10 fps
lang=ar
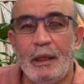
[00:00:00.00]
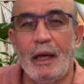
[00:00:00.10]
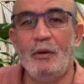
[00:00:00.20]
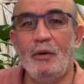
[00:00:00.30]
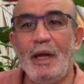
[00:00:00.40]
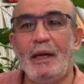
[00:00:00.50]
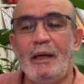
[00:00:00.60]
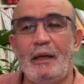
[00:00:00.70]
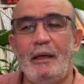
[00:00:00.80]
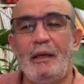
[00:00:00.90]
كان
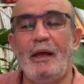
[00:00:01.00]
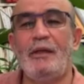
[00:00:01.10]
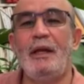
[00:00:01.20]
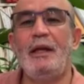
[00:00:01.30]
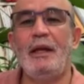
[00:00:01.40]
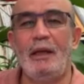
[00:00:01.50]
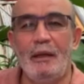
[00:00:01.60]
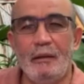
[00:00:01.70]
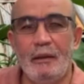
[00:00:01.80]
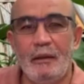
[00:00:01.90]
هناك
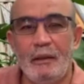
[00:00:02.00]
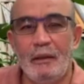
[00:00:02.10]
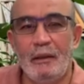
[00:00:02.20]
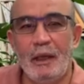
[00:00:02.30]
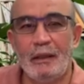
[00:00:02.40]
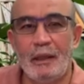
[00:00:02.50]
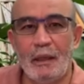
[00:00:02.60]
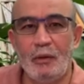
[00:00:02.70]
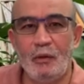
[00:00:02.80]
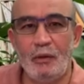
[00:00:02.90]
كثيرين
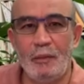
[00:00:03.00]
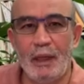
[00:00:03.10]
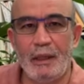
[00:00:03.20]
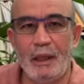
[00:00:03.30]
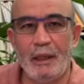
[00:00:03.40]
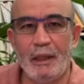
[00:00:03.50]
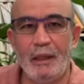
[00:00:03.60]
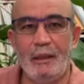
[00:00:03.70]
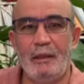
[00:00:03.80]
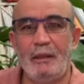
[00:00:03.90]
يعتقدون بأن
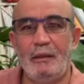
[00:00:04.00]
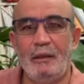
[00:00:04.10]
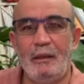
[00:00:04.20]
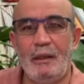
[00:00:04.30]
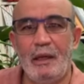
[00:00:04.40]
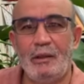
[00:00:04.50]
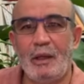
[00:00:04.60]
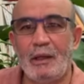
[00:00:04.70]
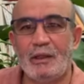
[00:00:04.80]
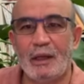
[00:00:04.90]
إيران
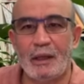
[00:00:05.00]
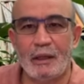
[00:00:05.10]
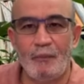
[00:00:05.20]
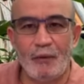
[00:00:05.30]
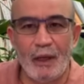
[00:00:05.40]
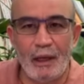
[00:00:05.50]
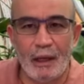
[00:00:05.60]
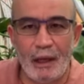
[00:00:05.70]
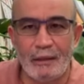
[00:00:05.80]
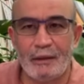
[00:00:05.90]
لن تكسر
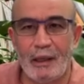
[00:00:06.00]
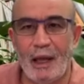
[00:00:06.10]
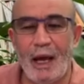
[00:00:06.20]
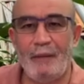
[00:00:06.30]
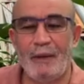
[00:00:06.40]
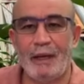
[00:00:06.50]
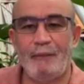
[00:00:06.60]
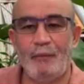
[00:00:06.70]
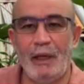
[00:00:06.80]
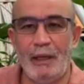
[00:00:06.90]
الخط
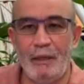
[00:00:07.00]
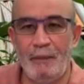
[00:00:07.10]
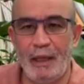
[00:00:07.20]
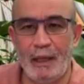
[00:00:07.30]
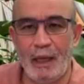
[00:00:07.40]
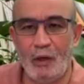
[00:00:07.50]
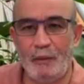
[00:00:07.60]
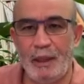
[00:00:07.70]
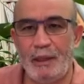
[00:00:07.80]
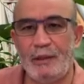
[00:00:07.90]
الأحمر اللي بينها
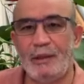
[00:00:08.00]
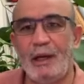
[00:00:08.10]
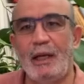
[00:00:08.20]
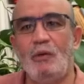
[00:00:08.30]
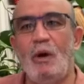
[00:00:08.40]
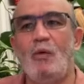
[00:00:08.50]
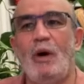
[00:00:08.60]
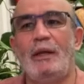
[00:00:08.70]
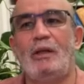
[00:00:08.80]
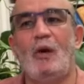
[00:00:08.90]
وبين إسرائيل
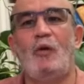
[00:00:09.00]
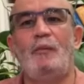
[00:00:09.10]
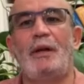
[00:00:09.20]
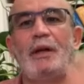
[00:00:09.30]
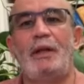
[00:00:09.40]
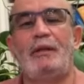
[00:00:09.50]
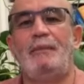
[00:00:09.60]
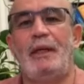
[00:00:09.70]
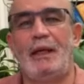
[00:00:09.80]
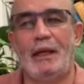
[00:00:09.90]
وهو أن تقوم
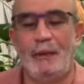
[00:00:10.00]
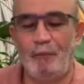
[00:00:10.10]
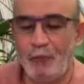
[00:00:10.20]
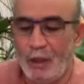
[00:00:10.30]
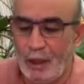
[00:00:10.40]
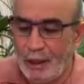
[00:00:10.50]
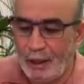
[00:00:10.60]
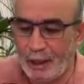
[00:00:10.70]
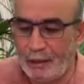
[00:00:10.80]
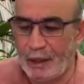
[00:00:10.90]
بالرد من إيران
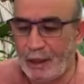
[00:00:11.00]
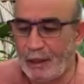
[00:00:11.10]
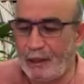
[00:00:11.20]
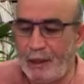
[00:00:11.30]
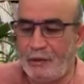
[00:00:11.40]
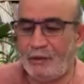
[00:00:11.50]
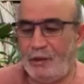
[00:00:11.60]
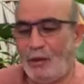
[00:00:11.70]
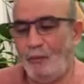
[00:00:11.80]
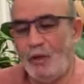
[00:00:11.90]
إيران
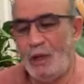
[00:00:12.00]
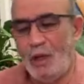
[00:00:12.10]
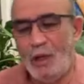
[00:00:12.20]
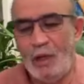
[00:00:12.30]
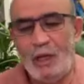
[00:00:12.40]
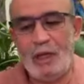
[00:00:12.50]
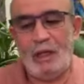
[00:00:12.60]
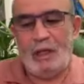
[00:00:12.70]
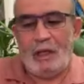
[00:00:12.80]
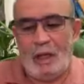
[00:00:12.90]
تعرضت
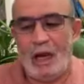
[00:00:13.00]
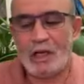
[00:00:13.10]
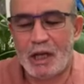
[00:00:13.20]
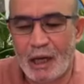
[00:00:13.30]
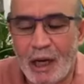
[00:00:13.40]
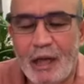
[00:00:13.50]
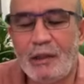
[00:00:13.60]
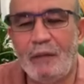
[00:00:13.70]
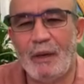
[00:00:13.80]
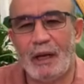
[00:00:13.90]

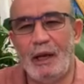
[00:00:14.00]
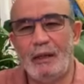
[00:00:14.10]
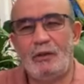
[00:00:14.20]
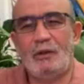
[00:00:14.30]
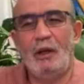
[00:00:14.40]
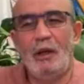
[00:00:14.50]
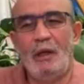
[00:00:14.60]
لعشرات المرات